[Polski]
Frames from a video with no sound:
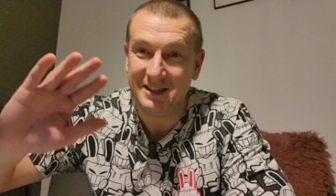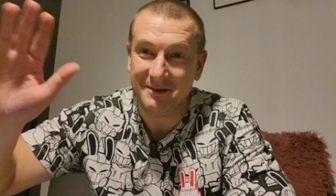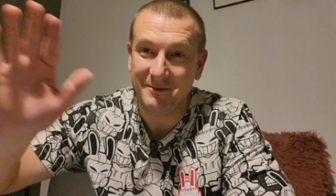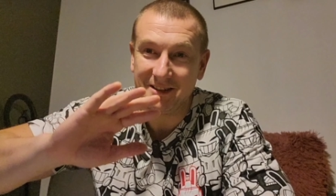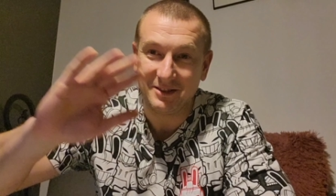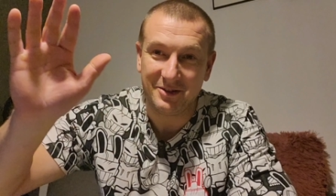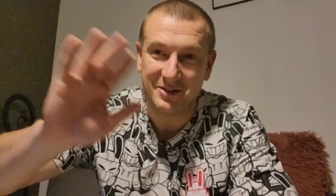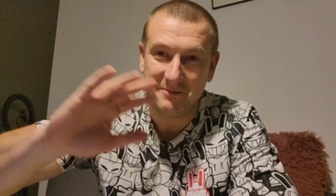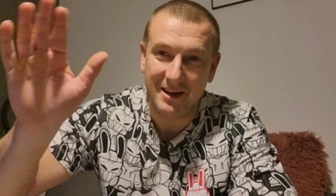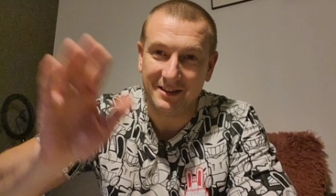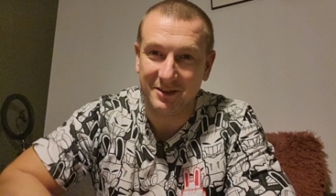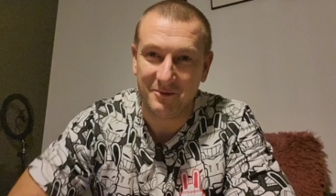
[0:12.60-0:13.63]
Siemanko,
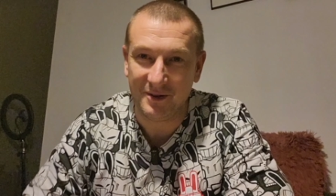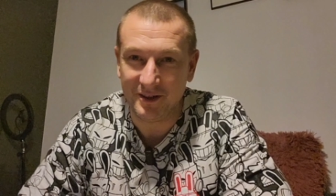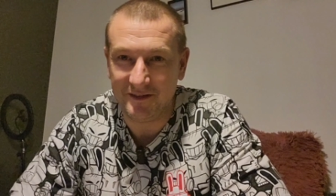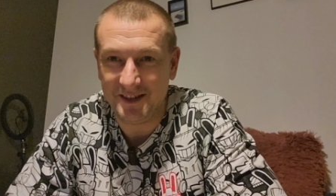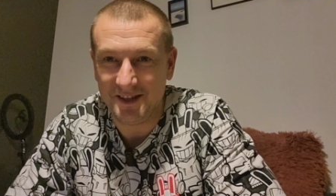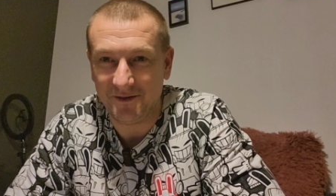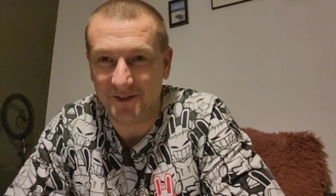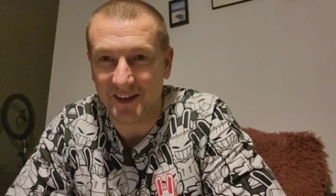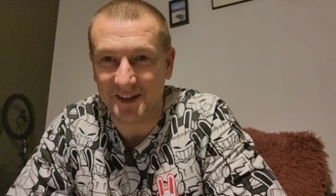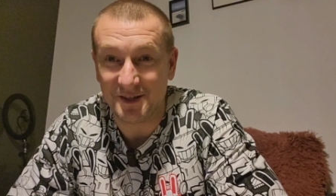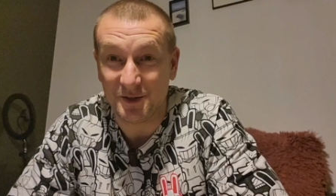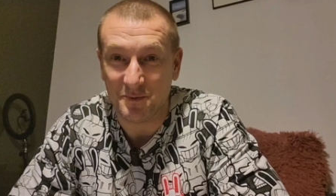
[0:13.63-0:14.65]
siemanko moi widzowie,
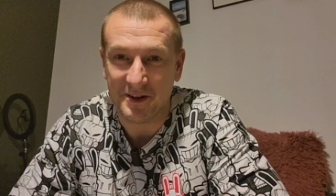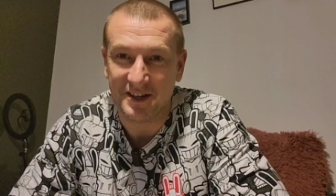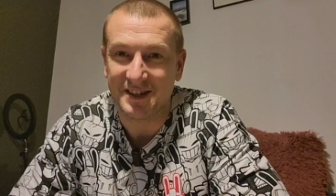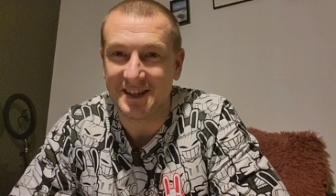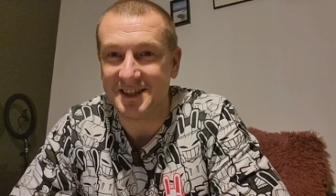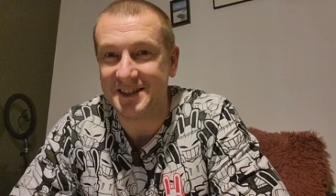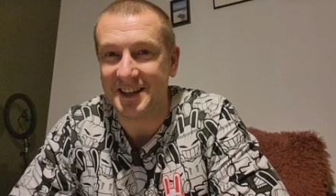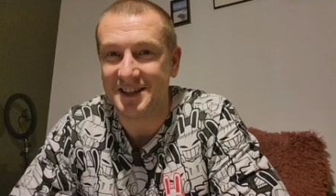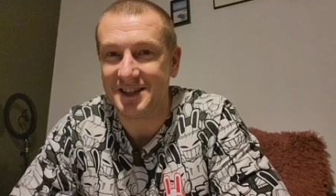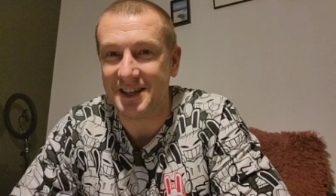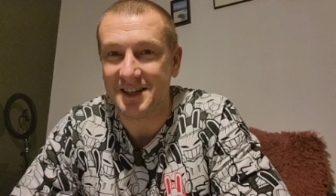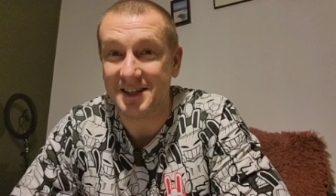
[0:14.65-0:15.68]
jest super, że
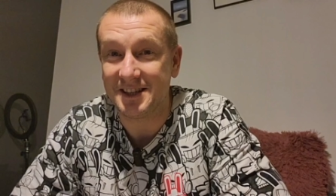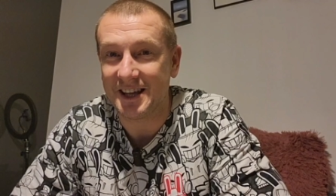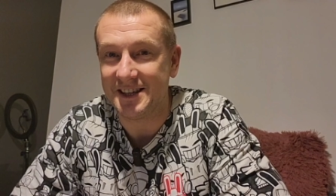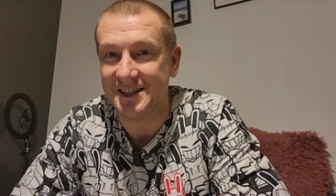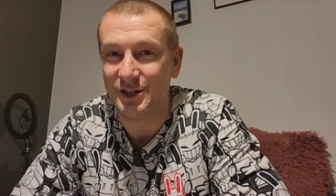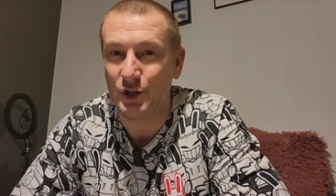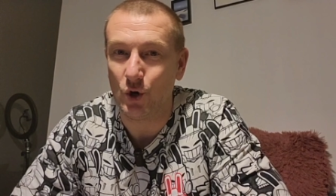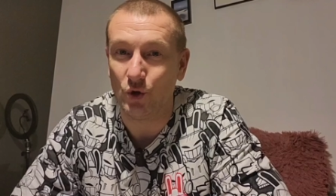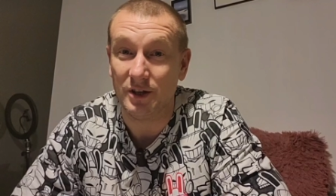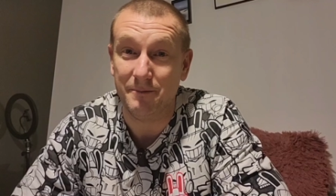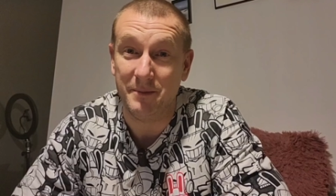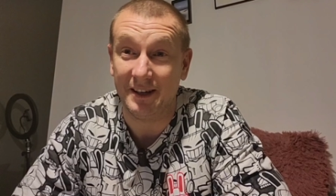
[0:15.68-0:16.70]
jesteście z tej
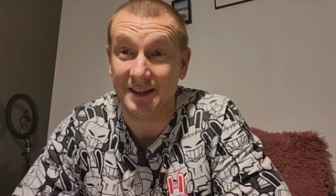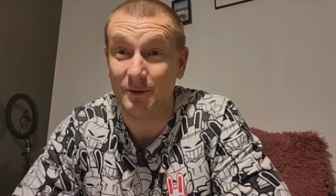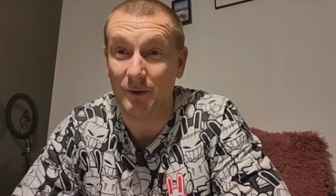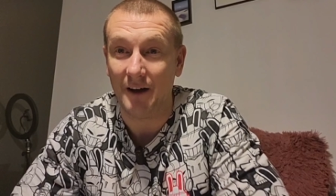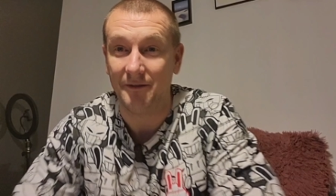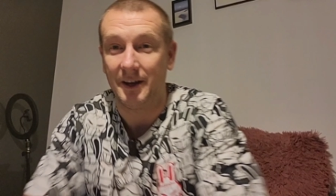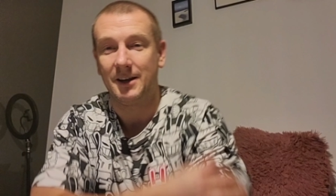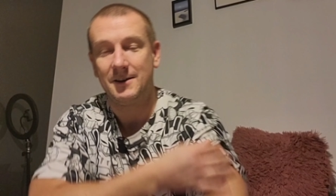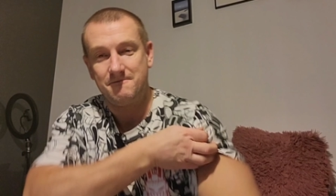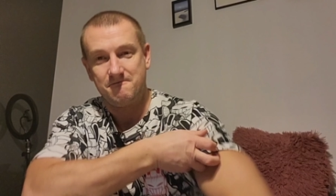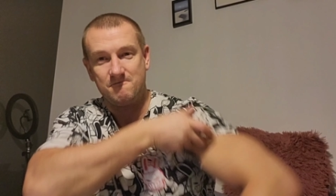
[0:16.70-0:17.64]
strony Byk Sławek.